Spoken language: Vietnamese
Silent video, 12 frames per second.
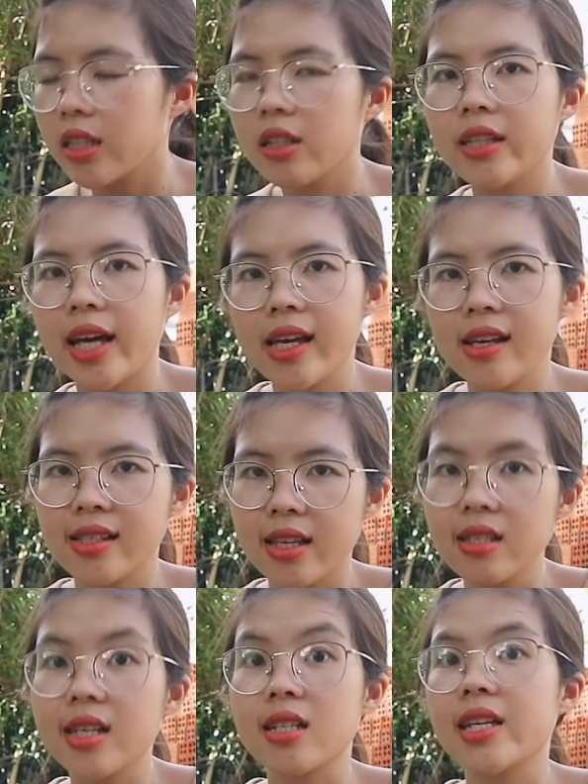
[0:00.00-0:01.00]
như vậy thì
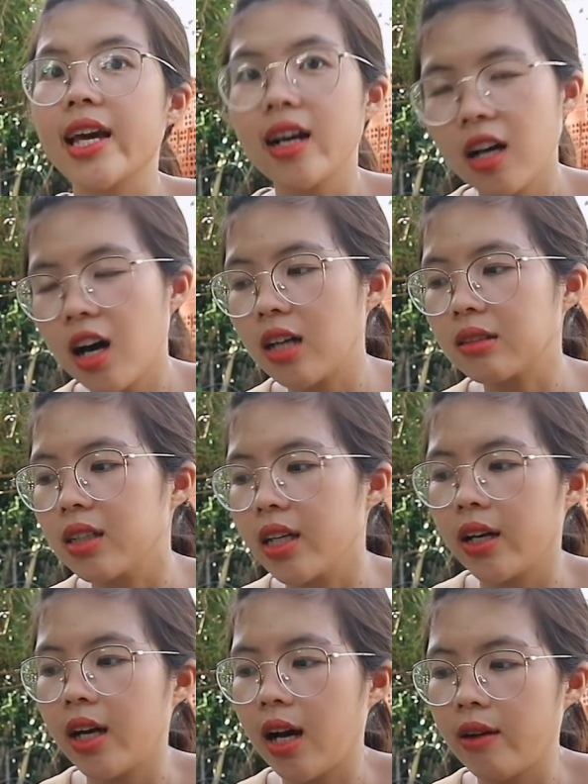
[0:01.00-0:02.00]
sẽ sạch sẽ hơn
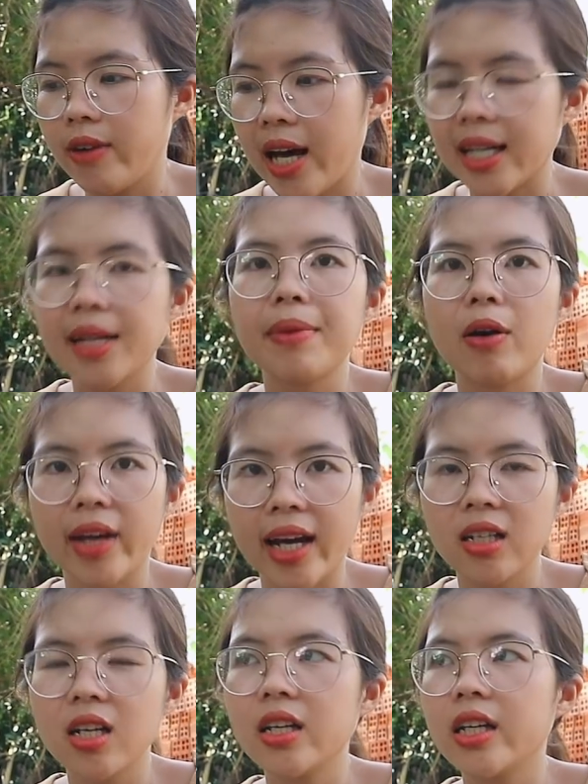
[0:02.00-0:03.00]
à, và cái màu
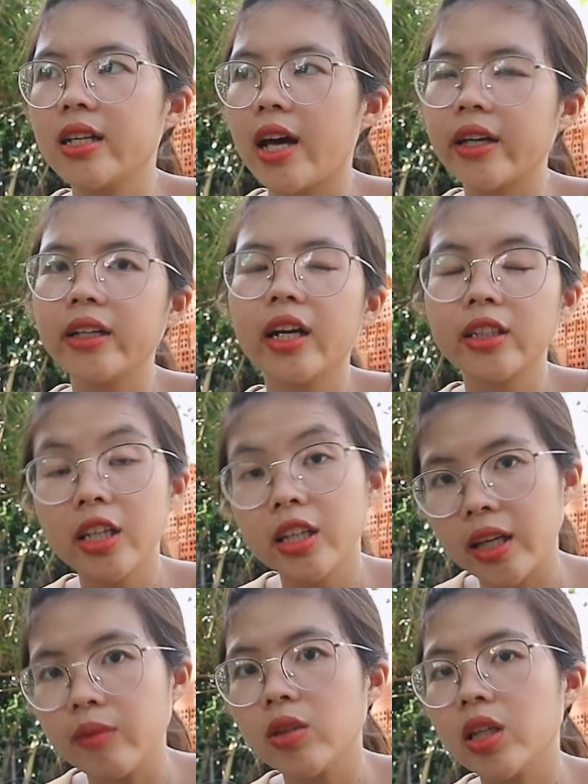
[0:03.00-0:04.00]
gạch đó thì để
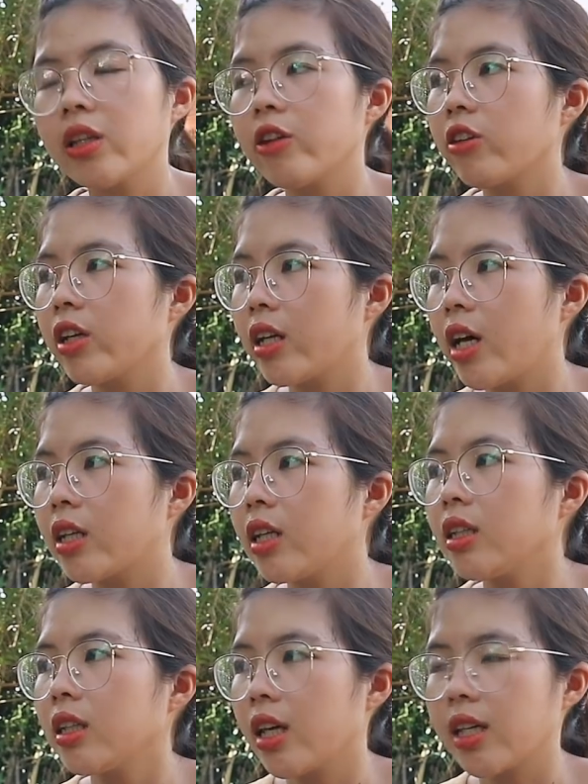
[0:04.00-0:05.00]
tiết kiệm chi tiêu cho gia đình
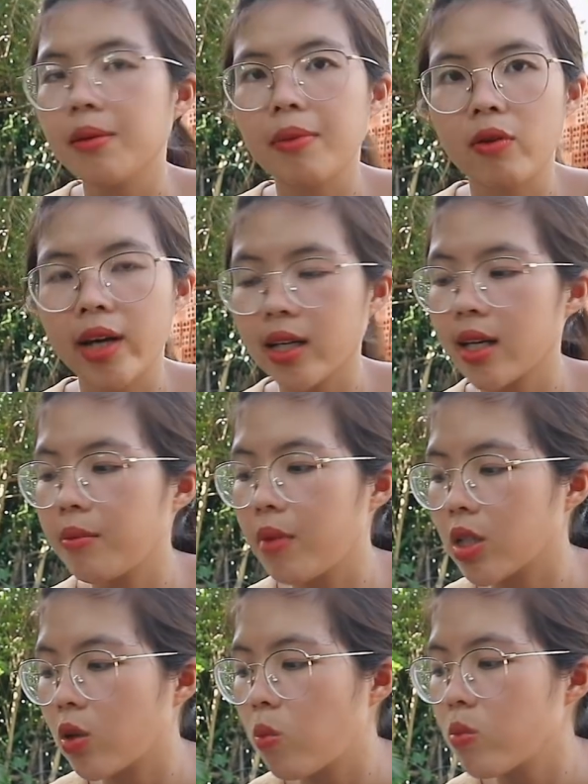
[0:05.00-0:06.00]
đó, thì cái màu gạch là
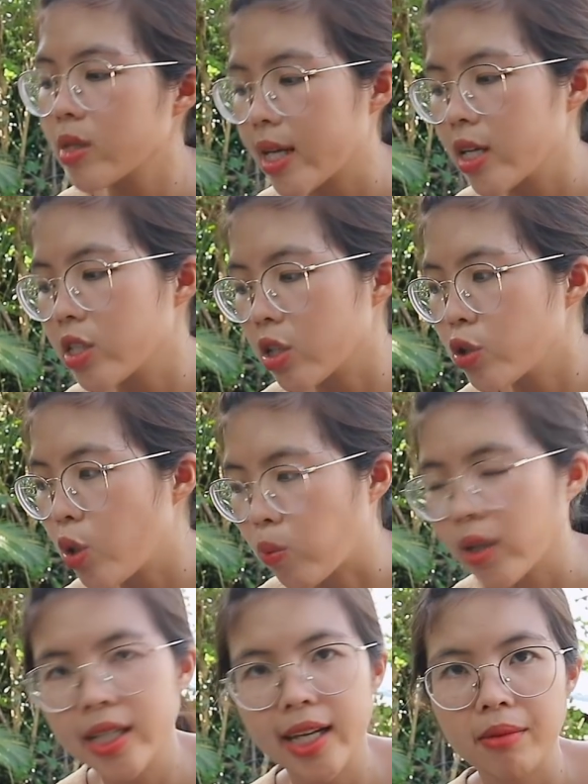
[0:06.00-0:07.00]
mình cũng sẽ sử dụng
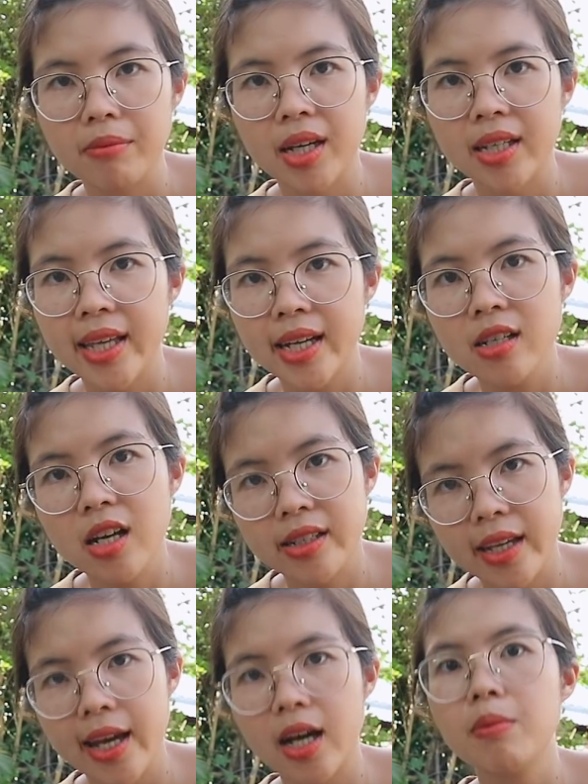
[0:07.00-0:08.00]
cái gạch mà dán
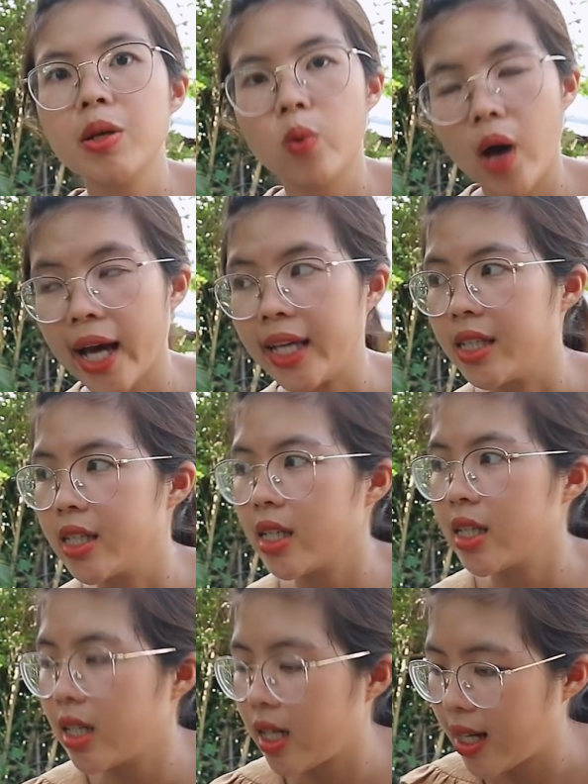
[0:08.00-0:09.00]
nền nhà ở bên ngoài
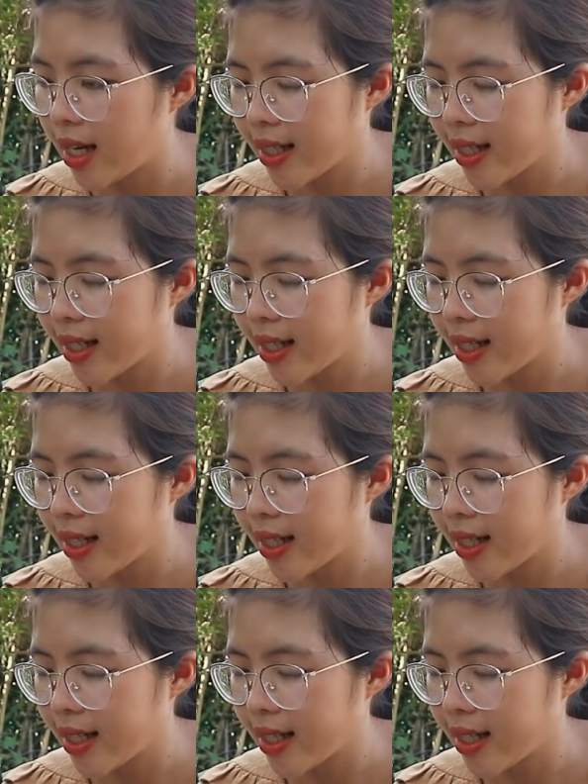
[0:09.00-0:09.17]
à, là